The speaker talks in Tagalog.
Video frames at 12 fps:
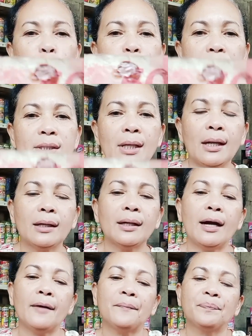butas
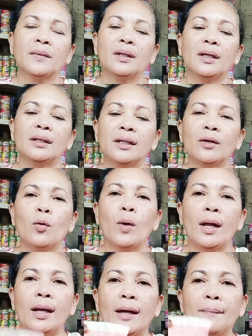talaga hindi ko
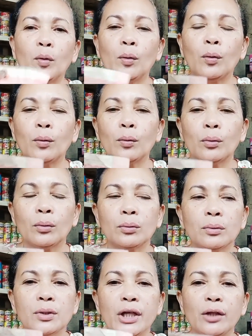alam
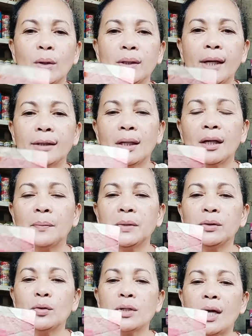kung sino ang nakatanggap
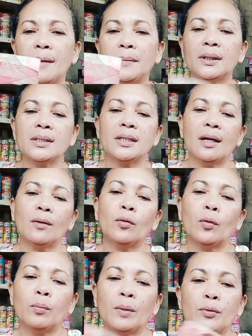nito sa amin kasi
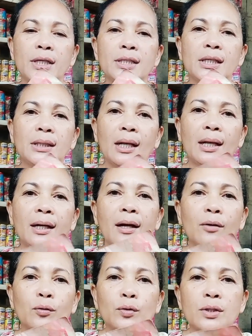ako mabusisi
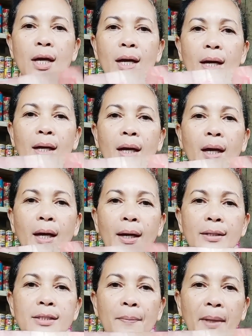talaga ako sa
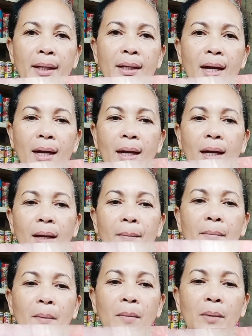sa pera.
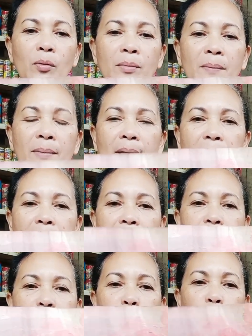Pag may
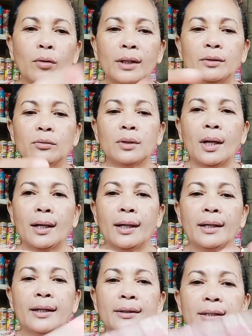bumibili, binubuklat ko
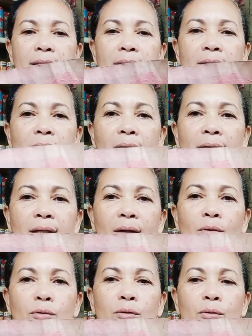talaga yan kasi nadala
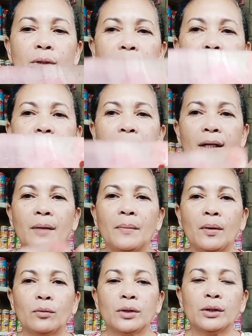na ako noon na nakatanggap
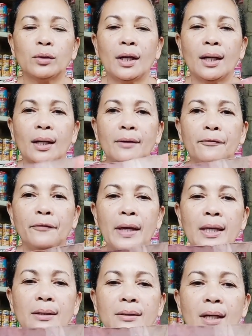ako dito ng
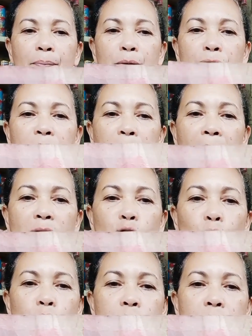fake na 50
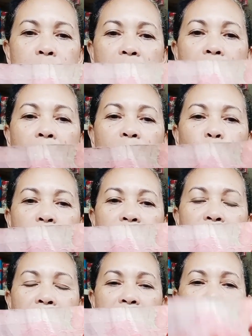pesos tsaka
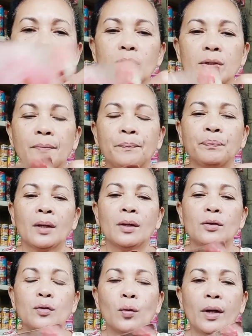20 pesos.
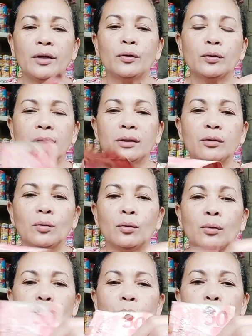So ngayon
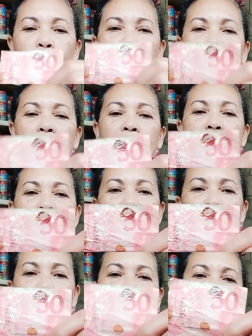ito
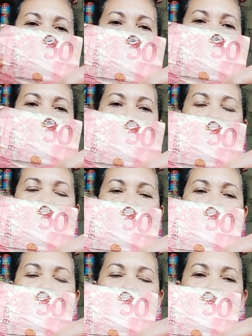sa ano ito eh sa
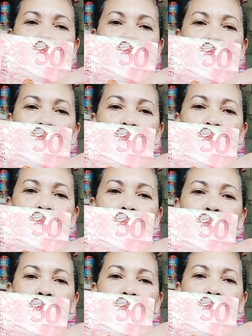
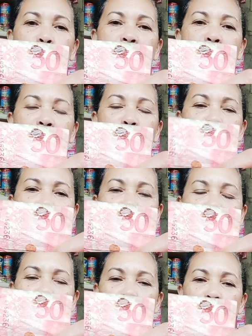uh, wifi ko
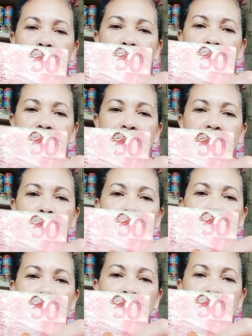ito nakuha kasi
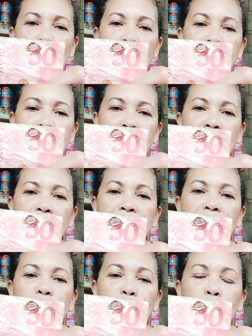napapapiso wifi kami
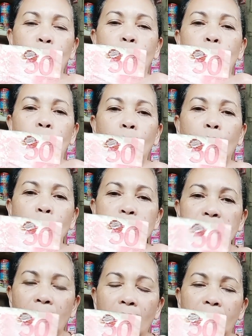dito yung
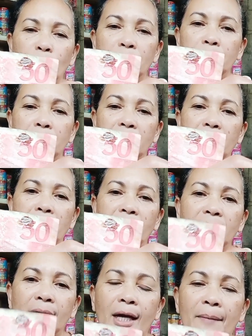voucher lang yung
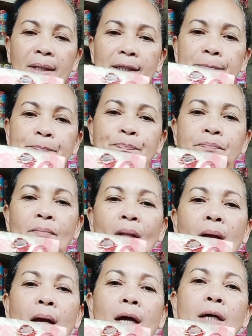binibenta namin.
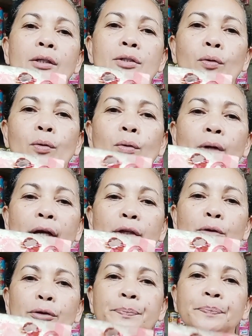So
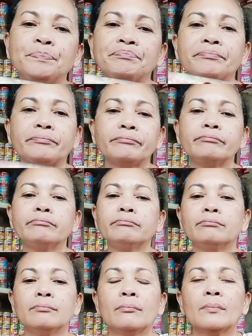ngayon
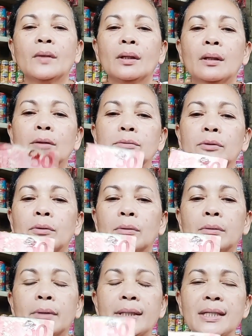
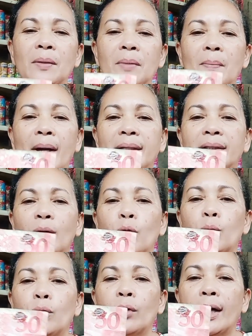no kasi magbabayad ako
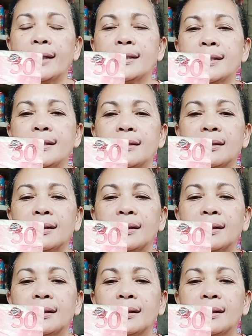bukas